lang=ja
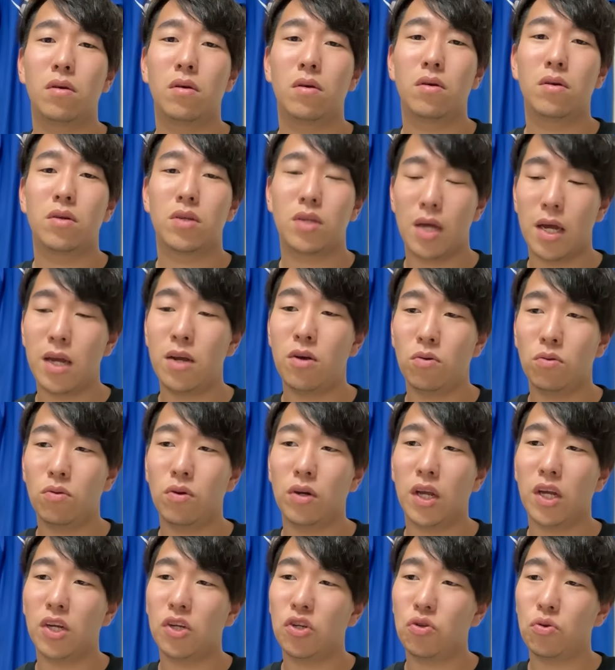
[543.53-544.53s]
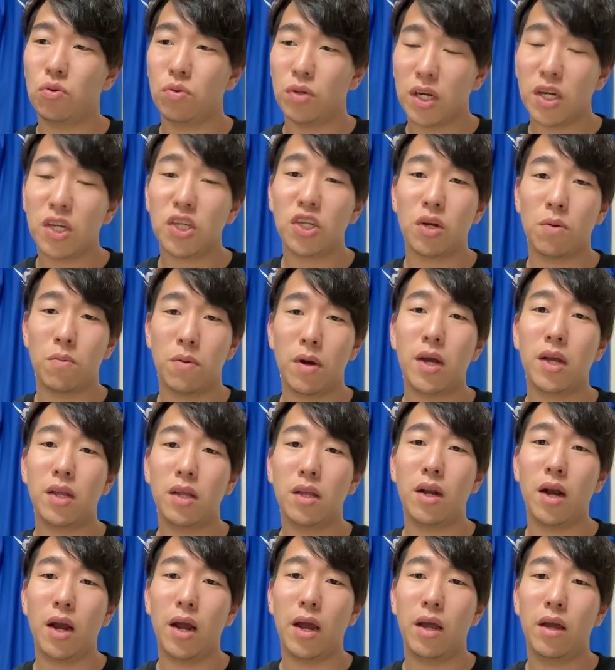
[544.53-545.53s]
最後の決勝だけしか負けて
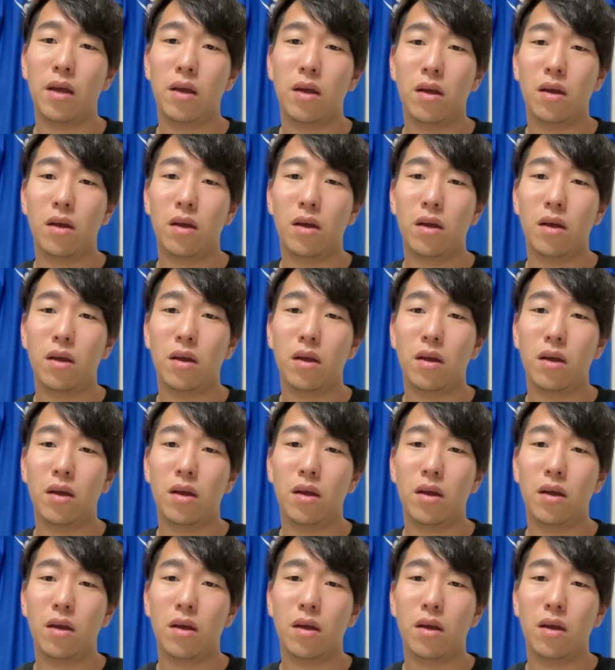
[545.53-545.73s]
ない。